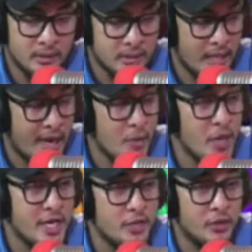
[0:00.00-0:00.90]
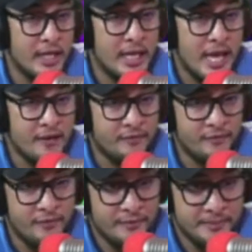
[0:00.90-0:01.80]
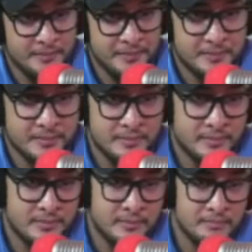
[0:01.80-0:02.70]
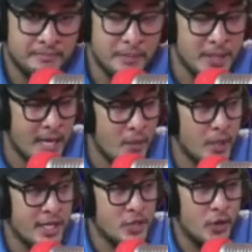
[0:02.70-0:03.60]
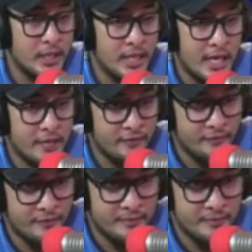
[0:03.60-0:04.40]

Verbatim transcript: tan ninyo ng live. Paminawan ninyo ang live.